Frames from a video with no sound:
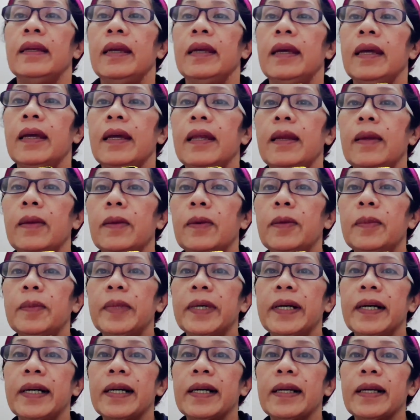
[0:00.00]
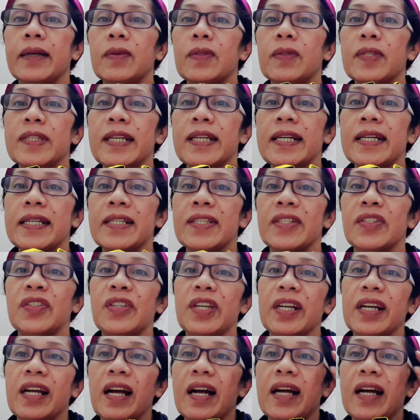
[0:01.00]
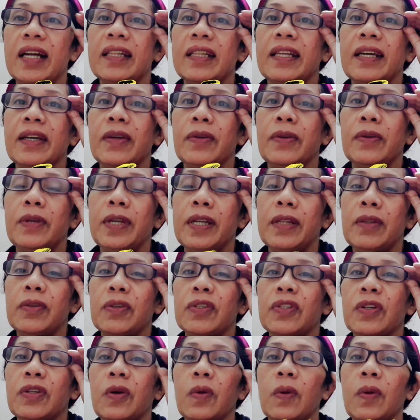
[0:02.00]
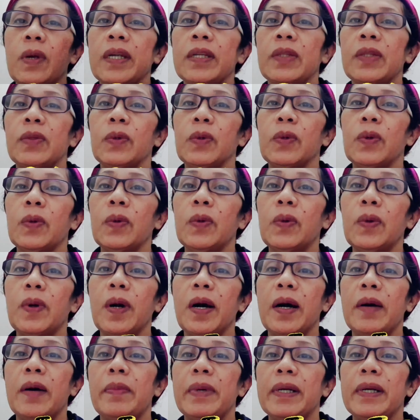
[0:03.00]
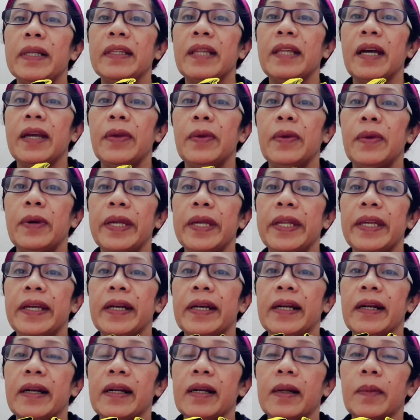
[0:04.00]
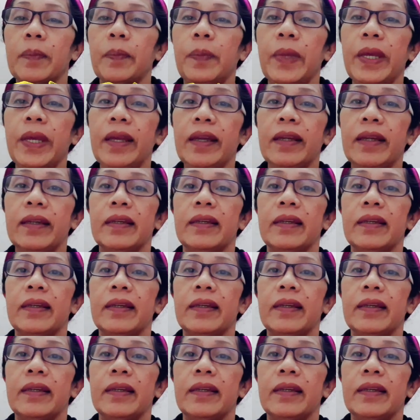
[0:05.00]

Hello mga karusas, chikahan tayo dito sa kwarto ko habang tayo ay nagkakapi.